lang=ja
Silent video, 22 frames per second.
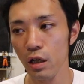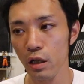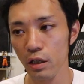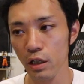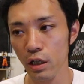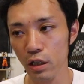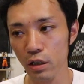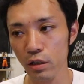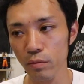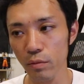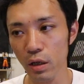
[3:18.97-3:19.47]

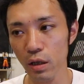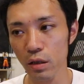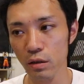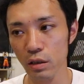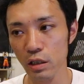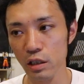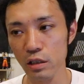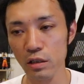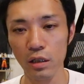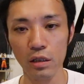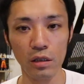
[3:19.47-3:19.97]
100万
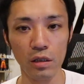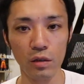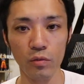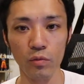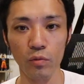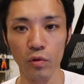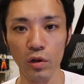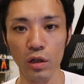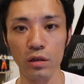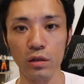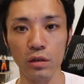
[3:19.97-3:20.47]
インセンティブ
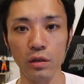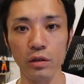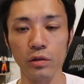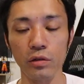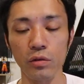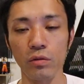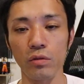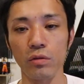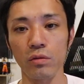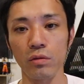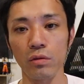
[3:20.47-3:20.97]
もらってる
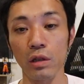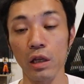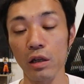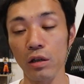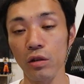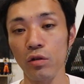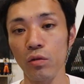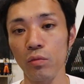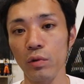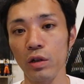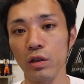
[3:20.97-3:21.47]
人営
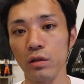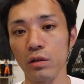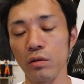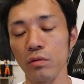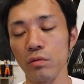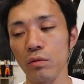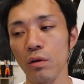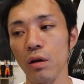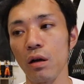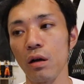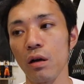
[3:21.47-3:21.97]
業マンっていう
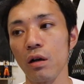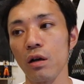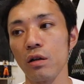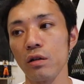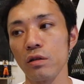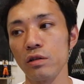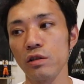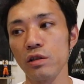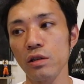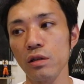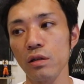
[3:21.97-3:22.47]
のは
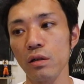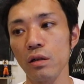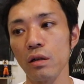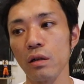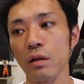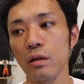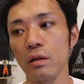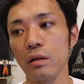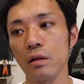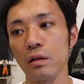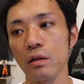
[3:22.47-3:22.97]
じゃ
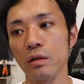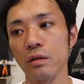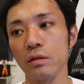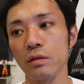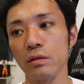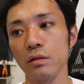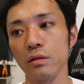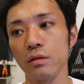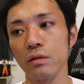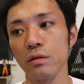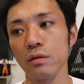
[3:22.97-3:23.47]
あ
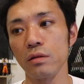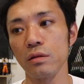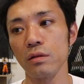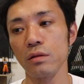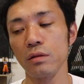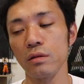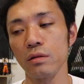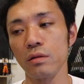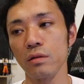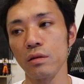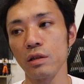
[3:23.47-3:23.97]

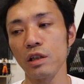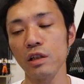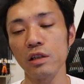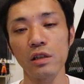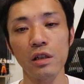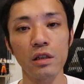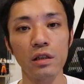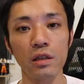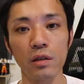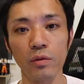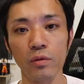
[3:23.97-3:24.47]

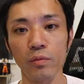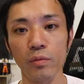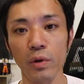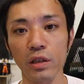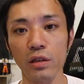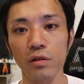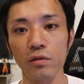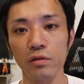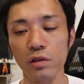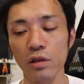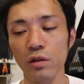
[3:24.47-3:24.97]
インセンティブ
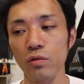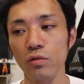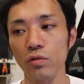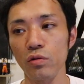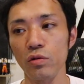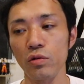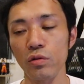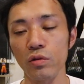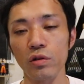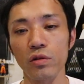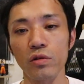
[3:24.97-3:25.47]
全くゼロの
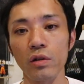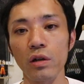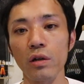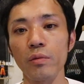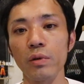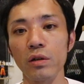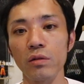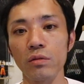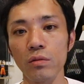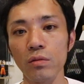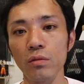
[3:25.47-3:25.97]
人に比
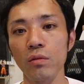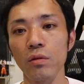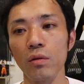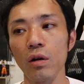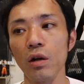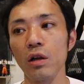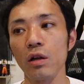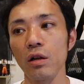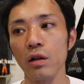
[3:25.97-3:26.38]
べると、